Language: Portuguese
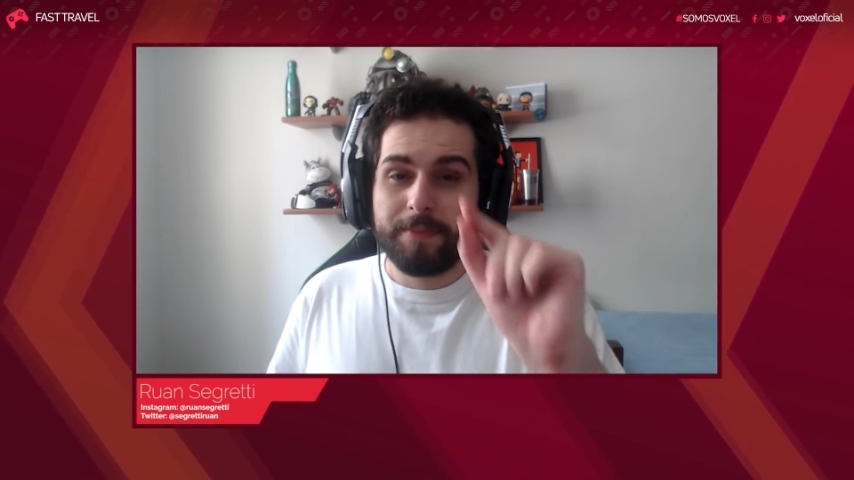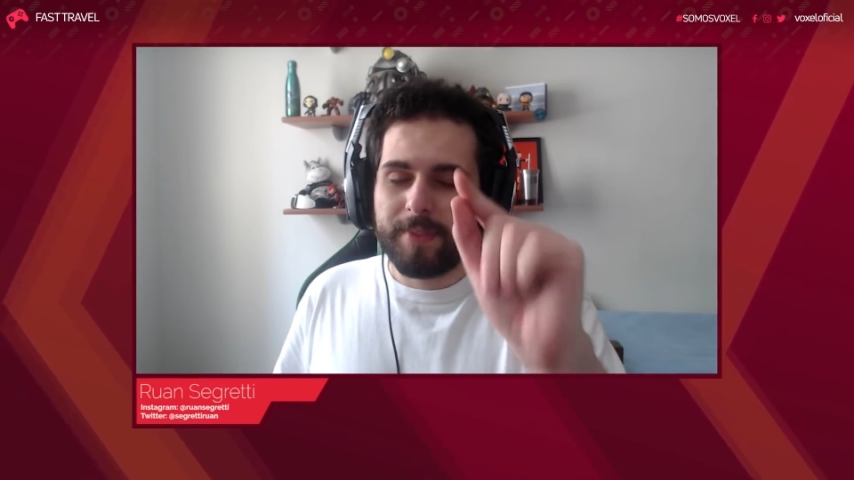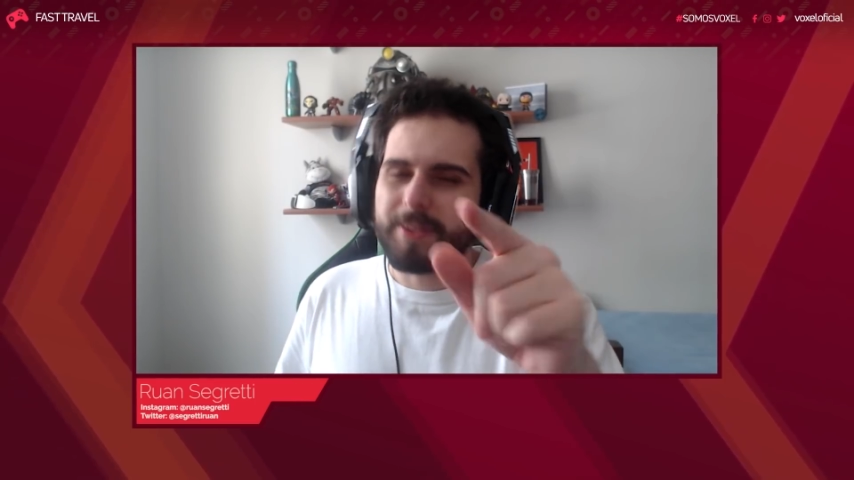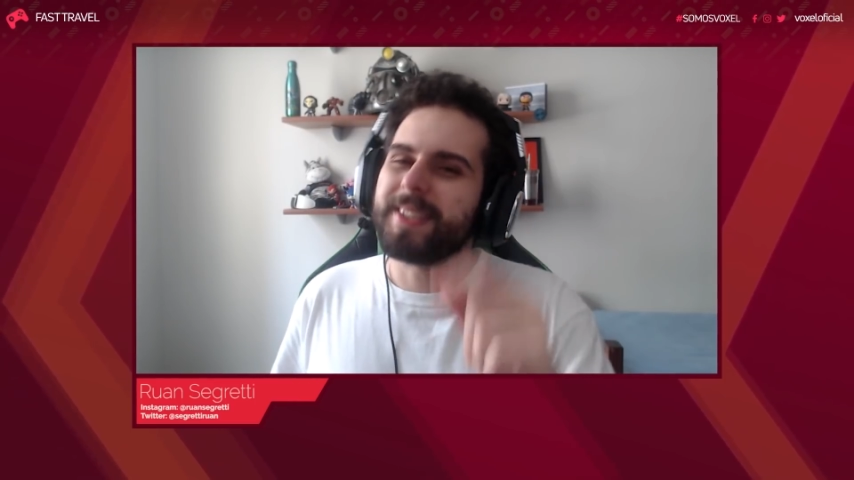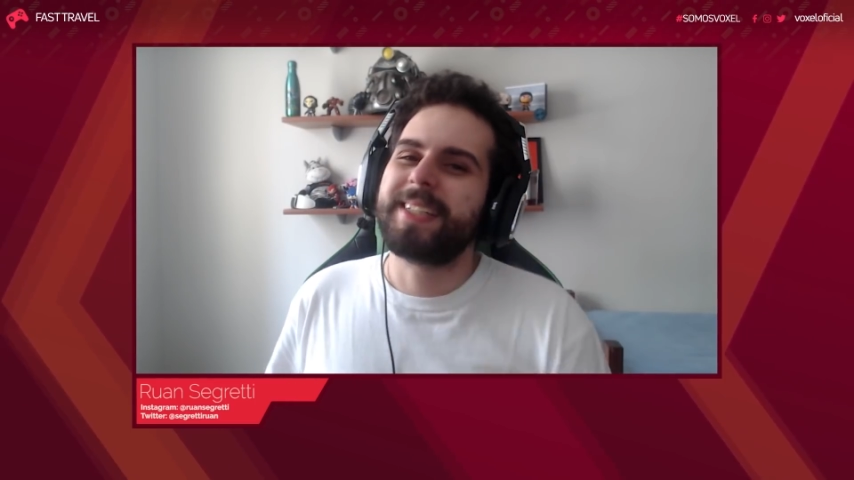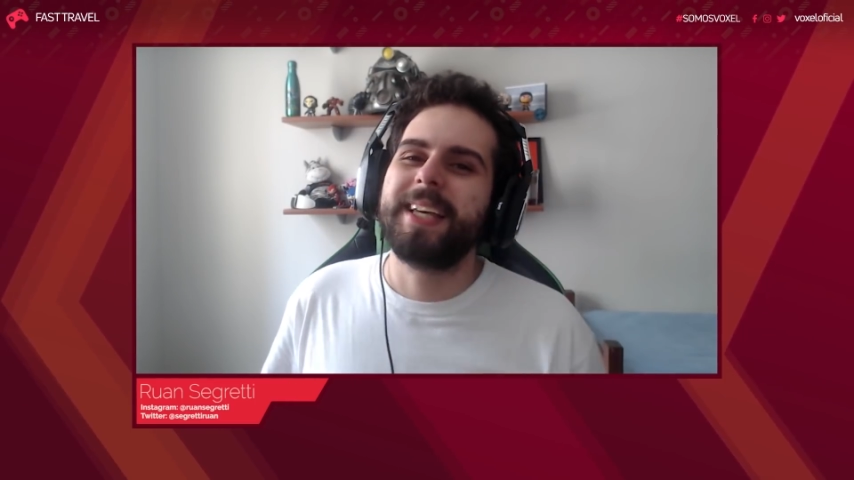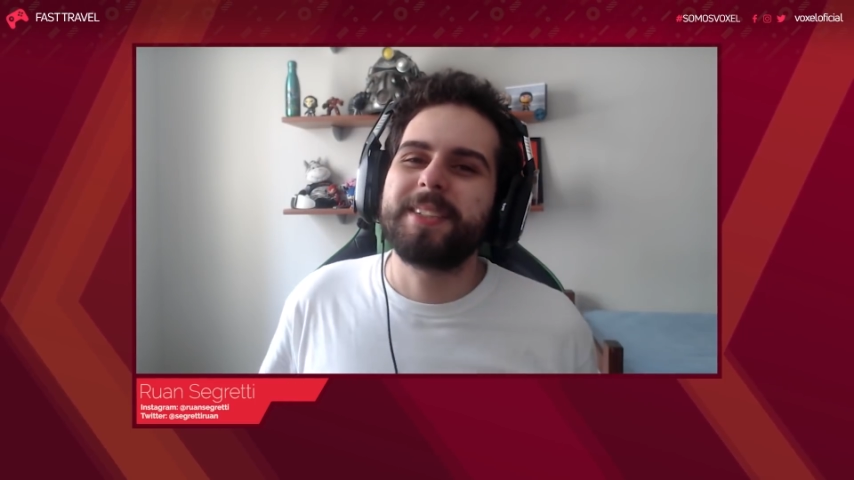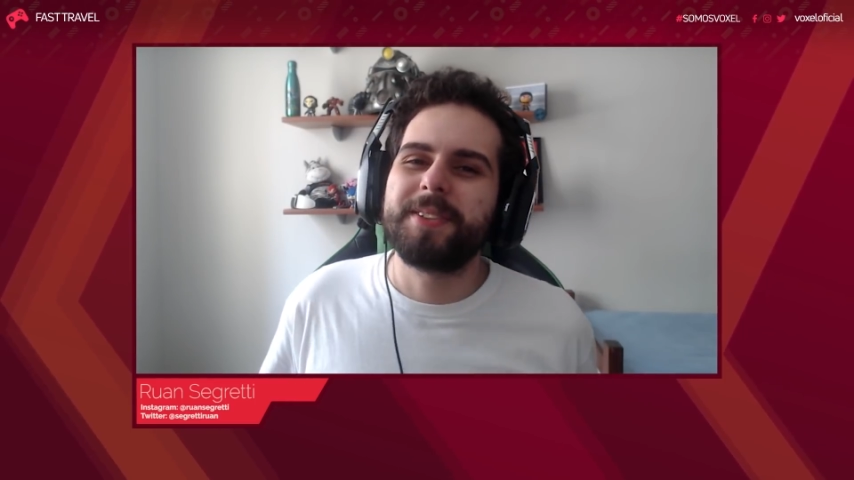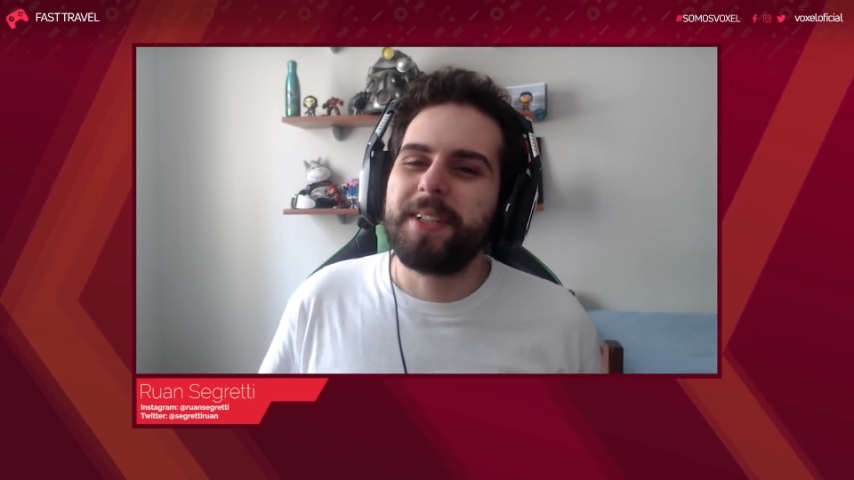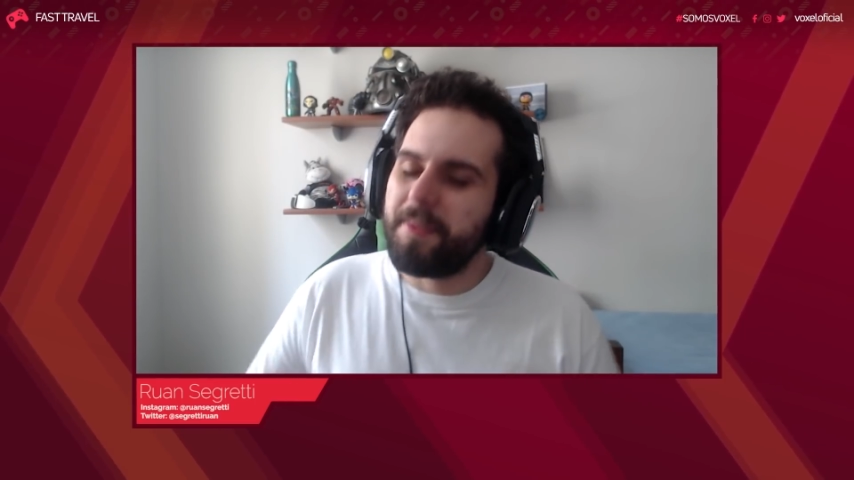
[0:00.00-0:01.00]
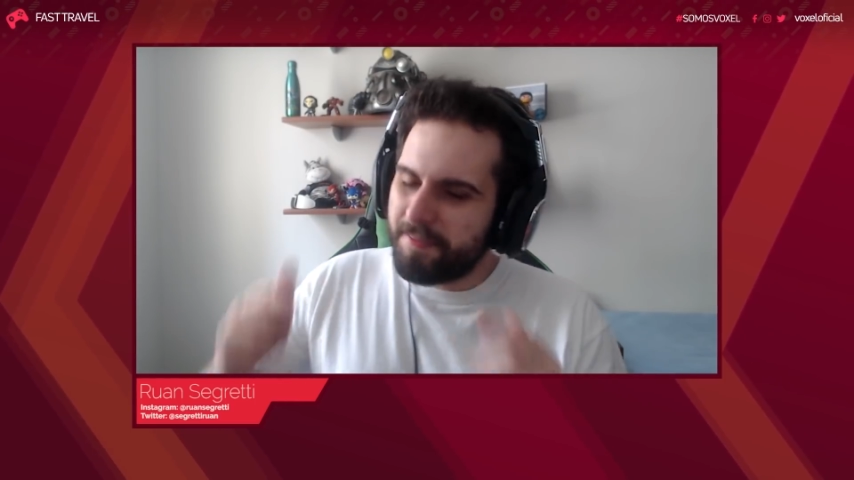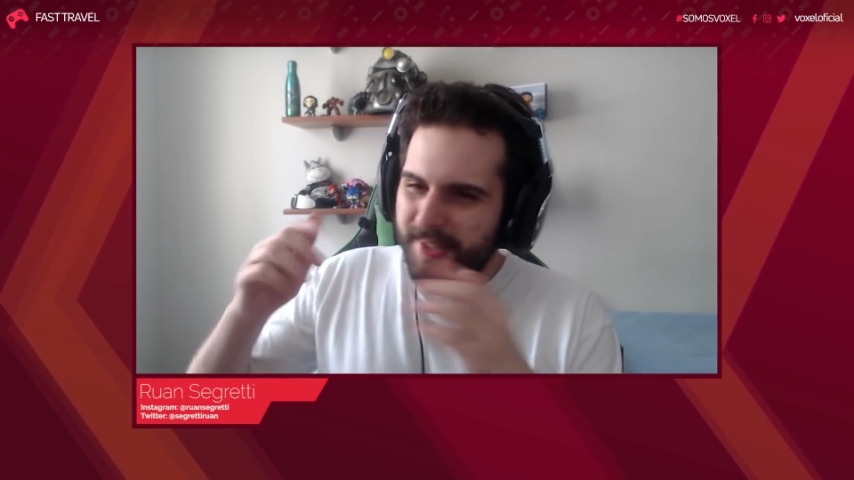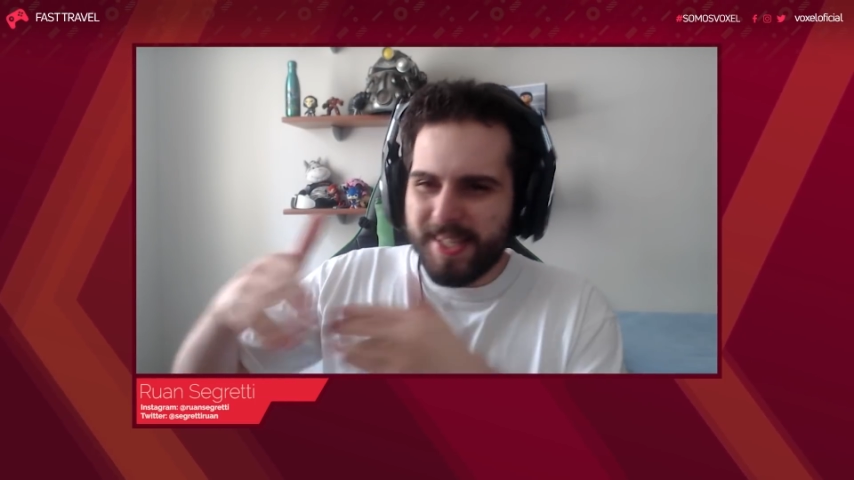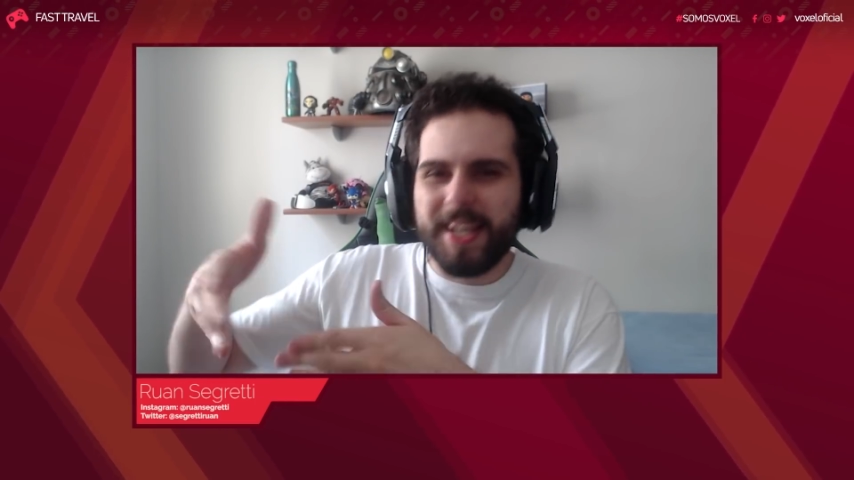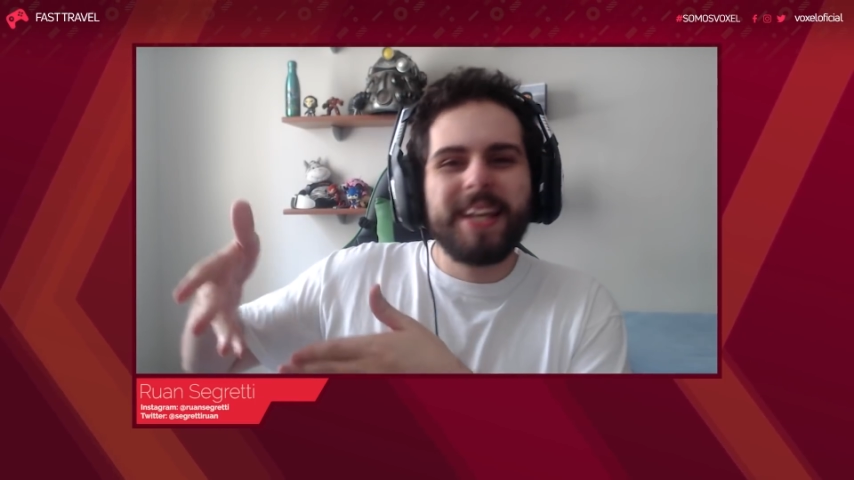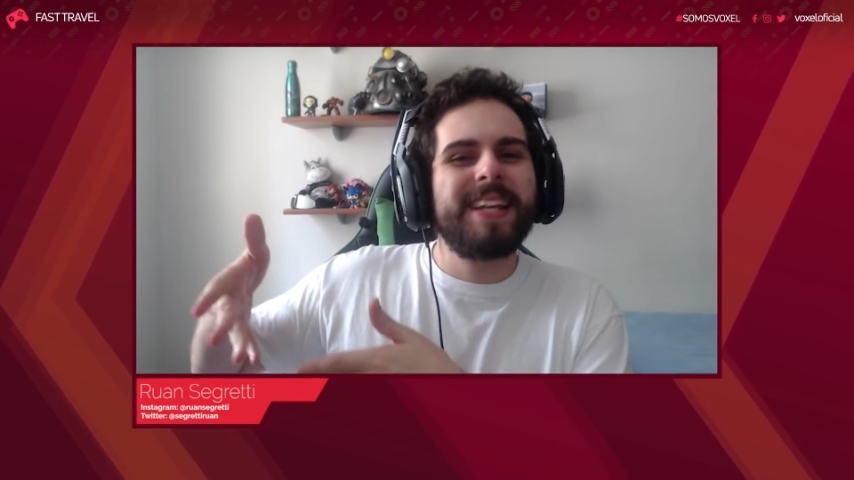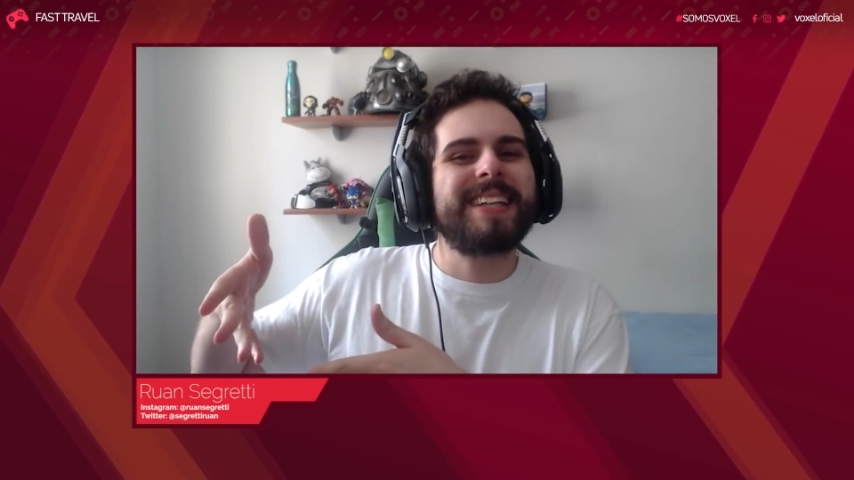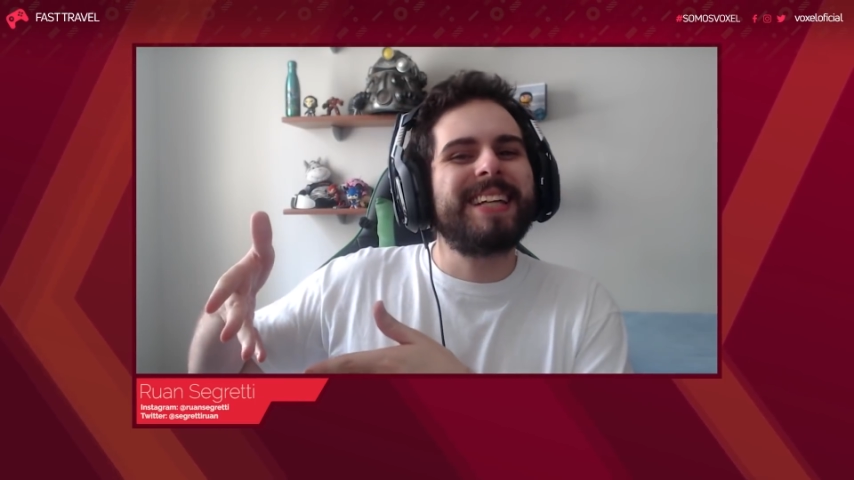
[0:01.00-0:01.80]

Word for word: não se esqueçam de me seguir aqui nas